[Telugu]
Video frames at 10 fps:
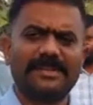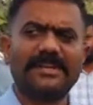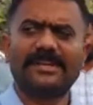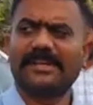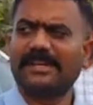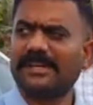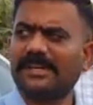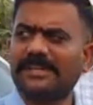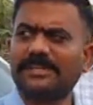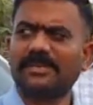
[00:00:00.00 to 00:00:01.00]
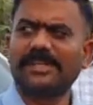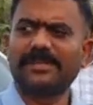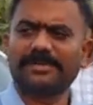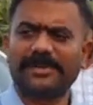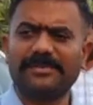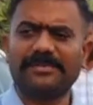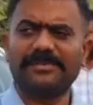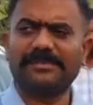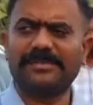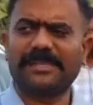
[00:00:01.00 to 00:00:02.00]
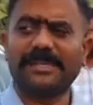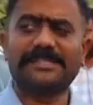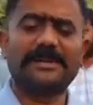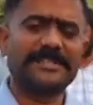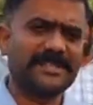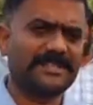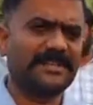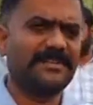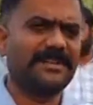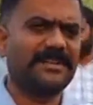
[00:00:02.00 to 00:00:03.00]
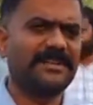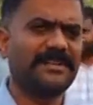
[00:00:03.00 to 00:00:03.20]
నిన్న ఇది కూడా చెప్పాడు రాజీనామా చేస్తామని